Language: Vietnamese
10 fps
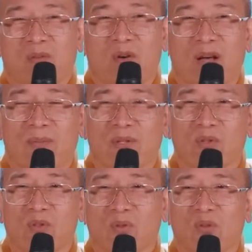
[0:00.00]
Họa mới
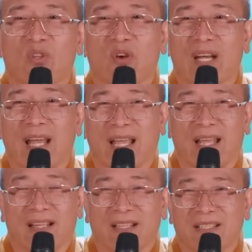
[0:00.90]
cúi họng nói nhỏ, này
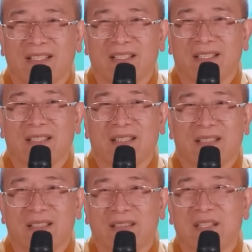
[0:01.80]

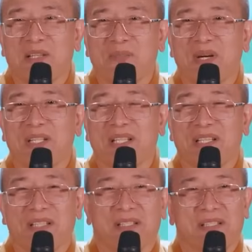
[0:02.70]
tớ mới
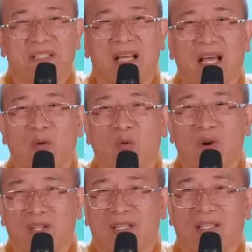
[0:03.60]
đi Hàn
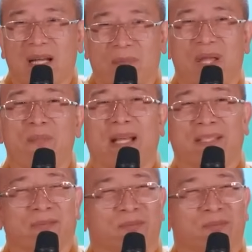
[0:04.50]
Quốc đập cái mặt,